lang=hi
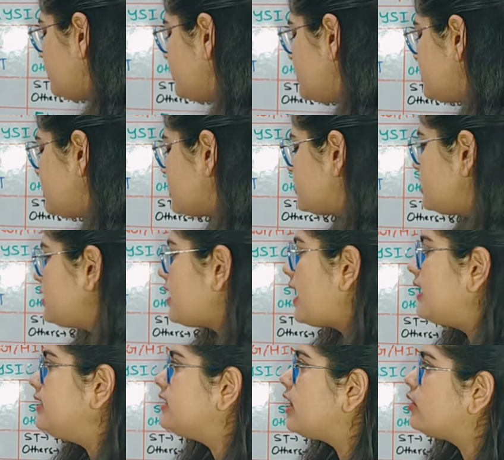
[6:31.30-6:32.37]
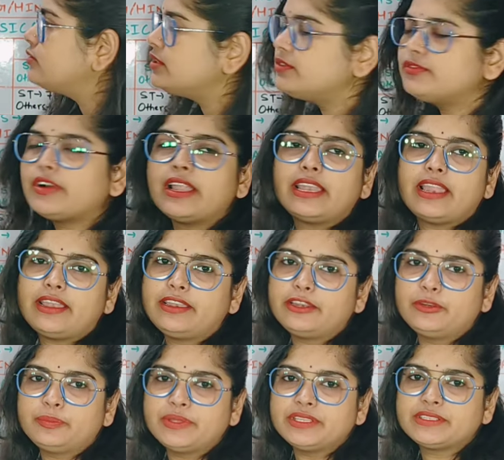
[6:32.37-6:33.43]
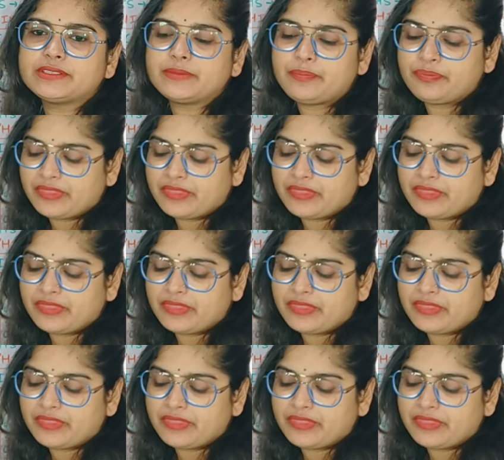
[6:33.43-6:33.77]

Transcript: जाती है सिक्सटी नाइन थाउजेंड वन हंड्रेड रुपीज़